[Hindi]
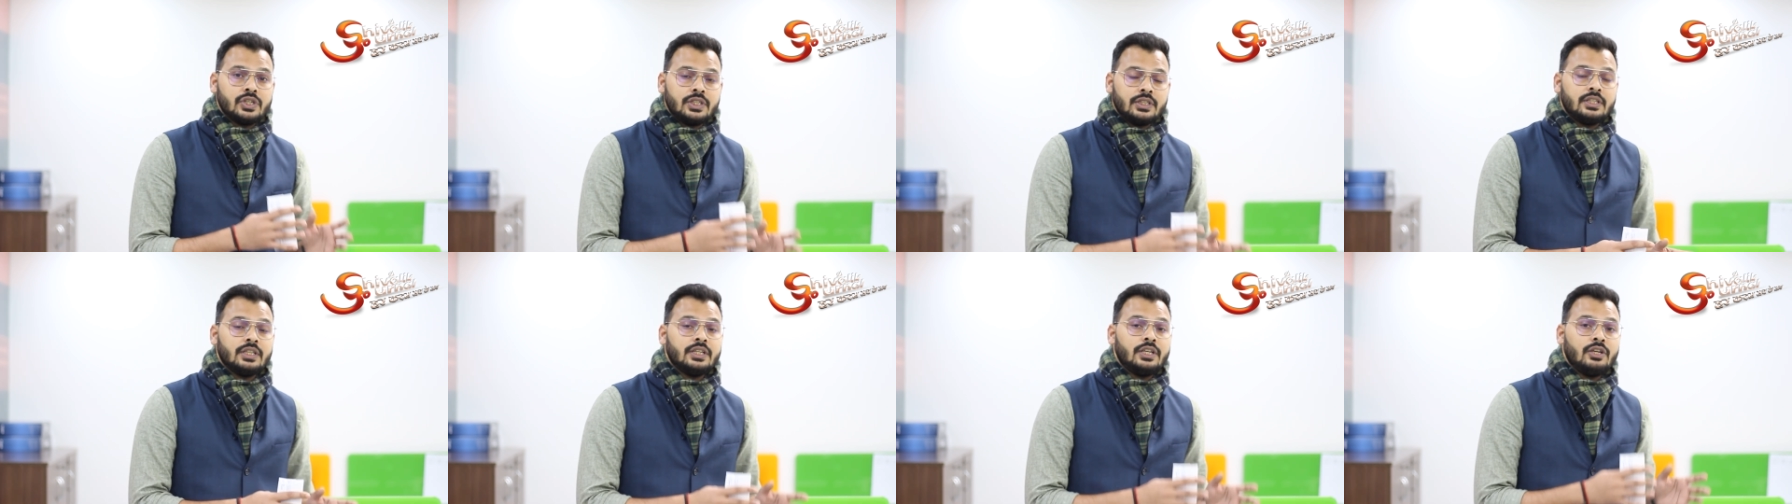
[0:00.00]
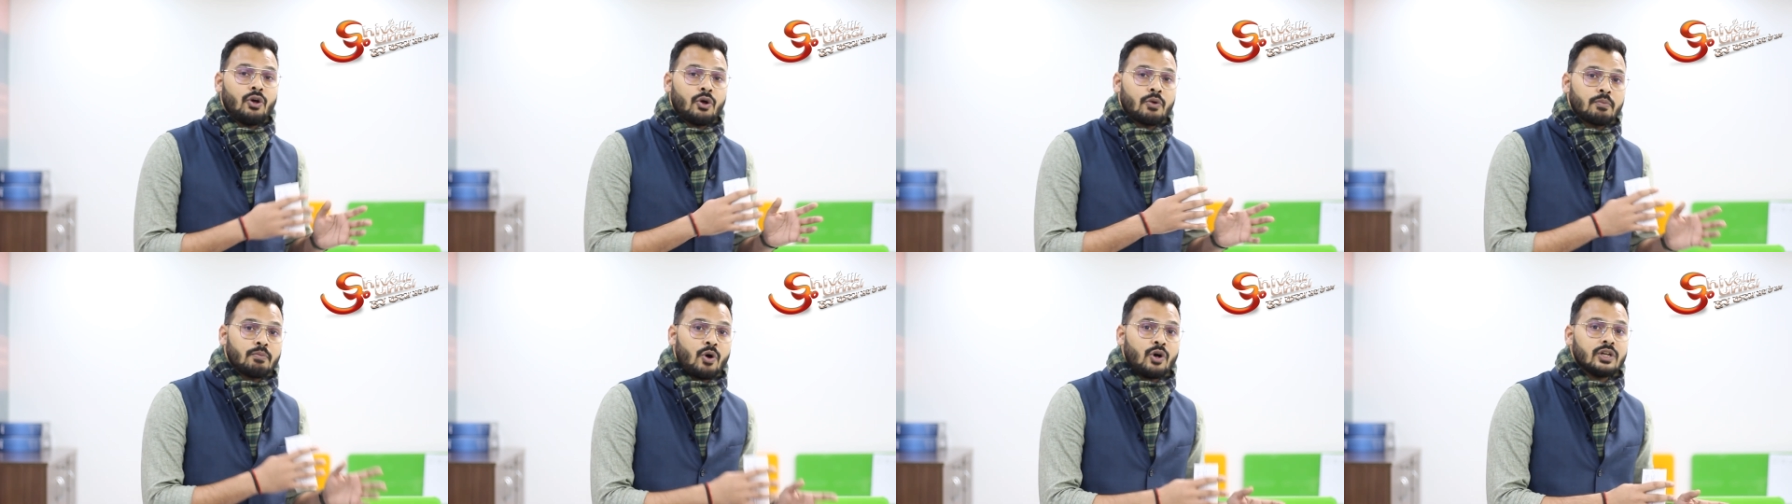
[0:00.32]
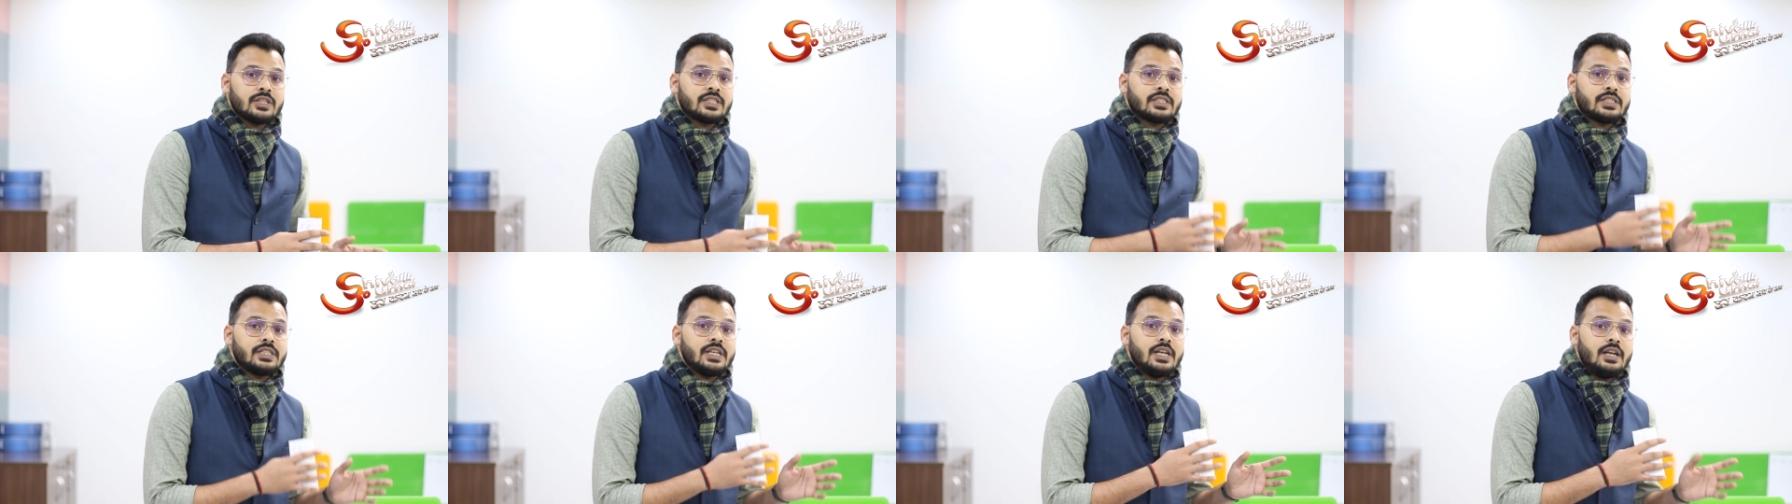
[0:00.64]
जिंदगी और
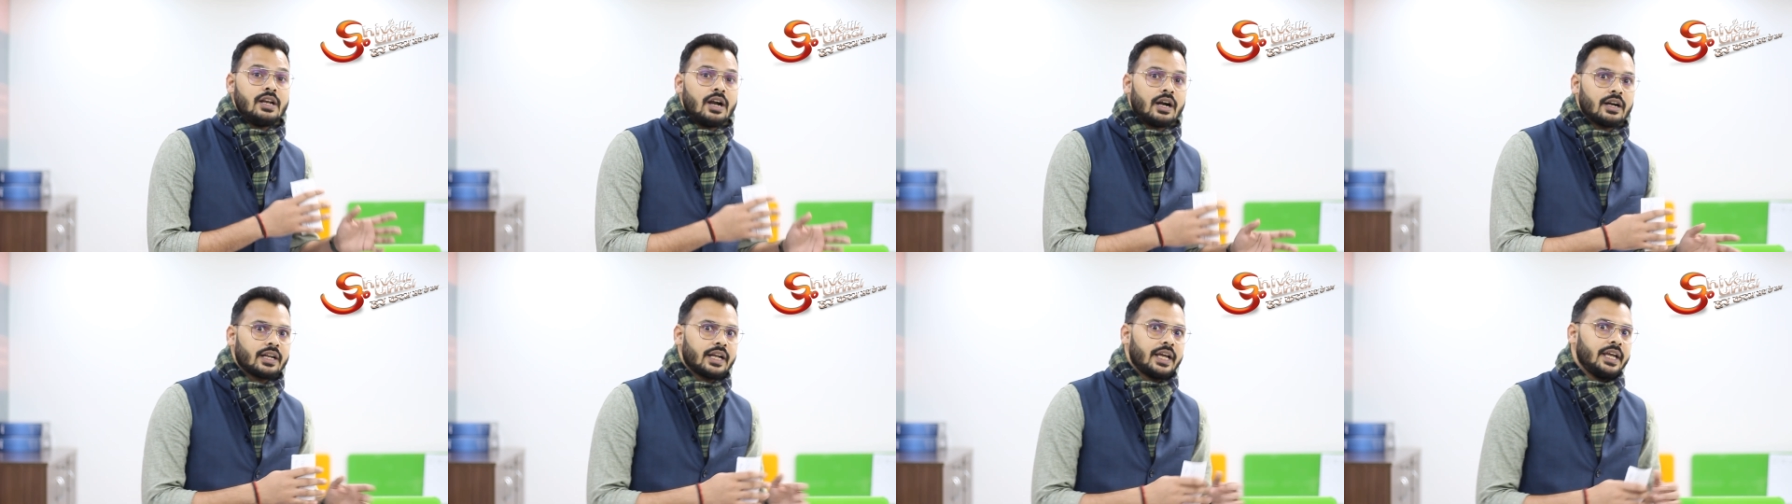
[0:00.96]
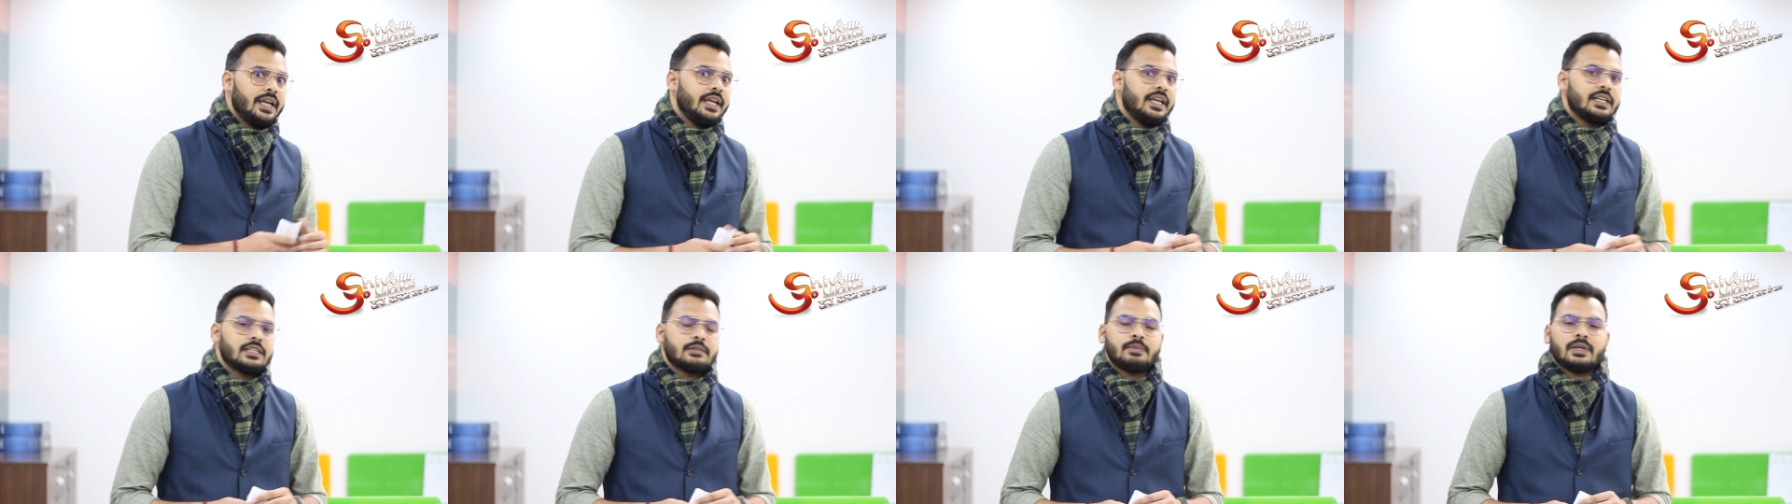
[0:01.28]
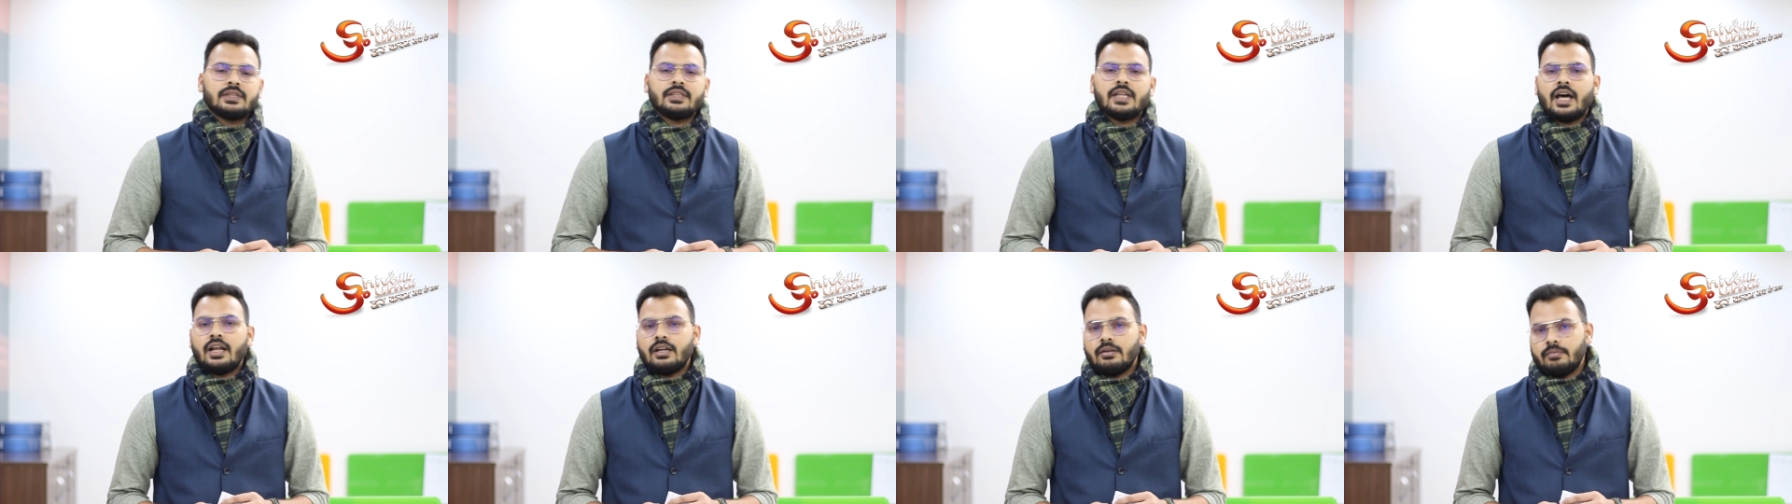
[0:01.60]
मौत से लड़ रहे हैं
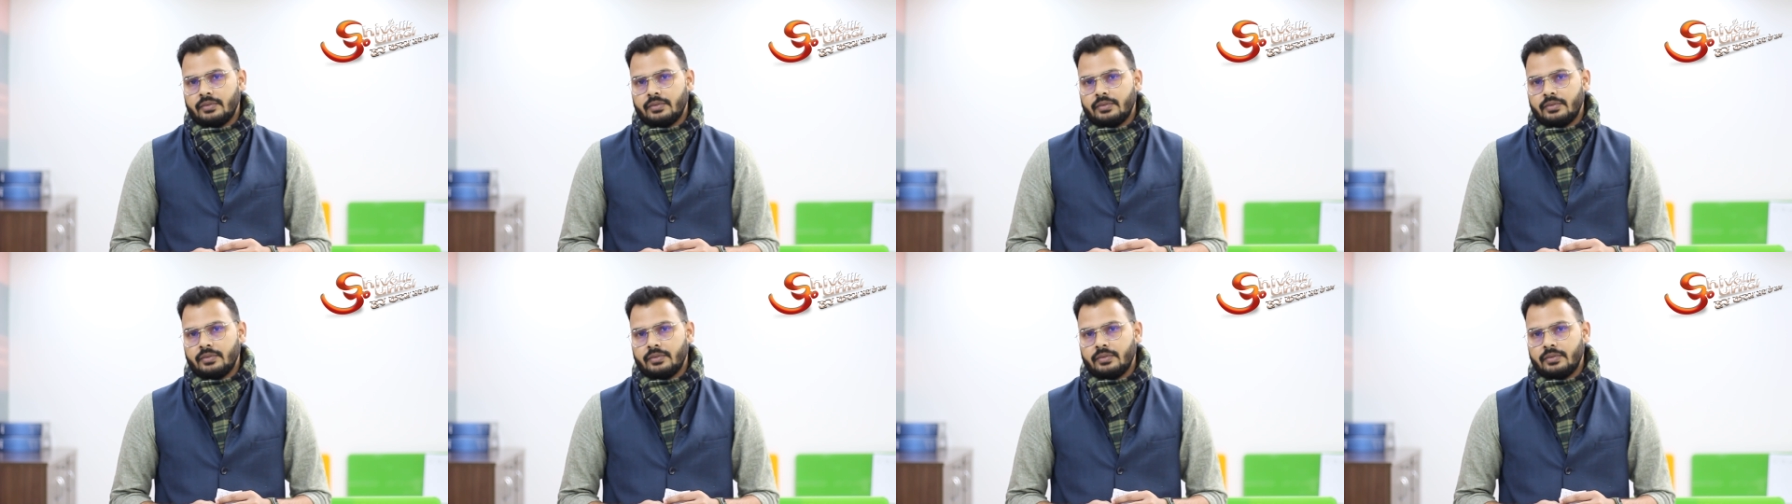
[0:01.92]
अस्पताल